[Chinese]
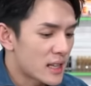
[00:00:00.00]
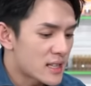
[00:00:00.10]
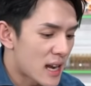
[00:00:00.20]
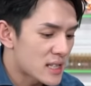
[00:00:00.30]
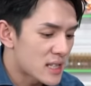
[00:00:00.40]
亲爱
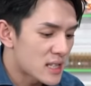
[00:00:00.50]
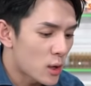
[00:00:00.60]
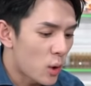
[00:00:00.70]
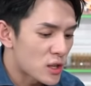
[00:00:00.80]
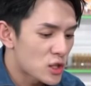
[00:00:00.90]
的佳琪，
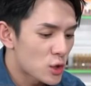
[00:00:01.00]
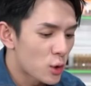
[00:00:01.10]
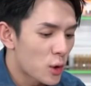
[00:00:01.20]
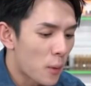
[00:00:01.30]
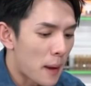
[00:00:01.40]
这款
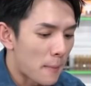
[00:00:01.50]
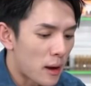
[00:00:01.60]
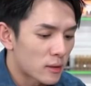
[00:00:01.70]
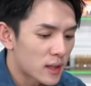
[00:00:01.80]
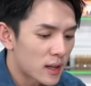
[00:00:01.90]
实用又美
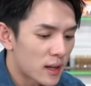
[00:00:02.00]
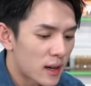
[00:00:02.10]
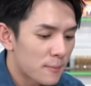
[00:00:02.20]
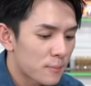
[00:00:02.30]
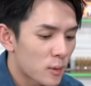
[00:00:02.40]
貌
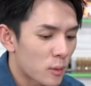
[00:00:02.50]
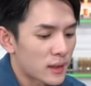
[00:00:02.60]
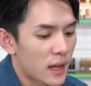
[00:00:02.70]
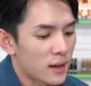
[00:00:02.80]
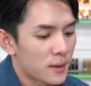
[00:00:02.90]
的
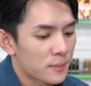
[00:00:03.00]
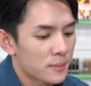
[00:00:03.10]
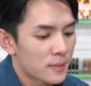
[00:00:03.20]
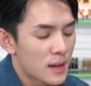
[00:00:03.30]
完蛋了。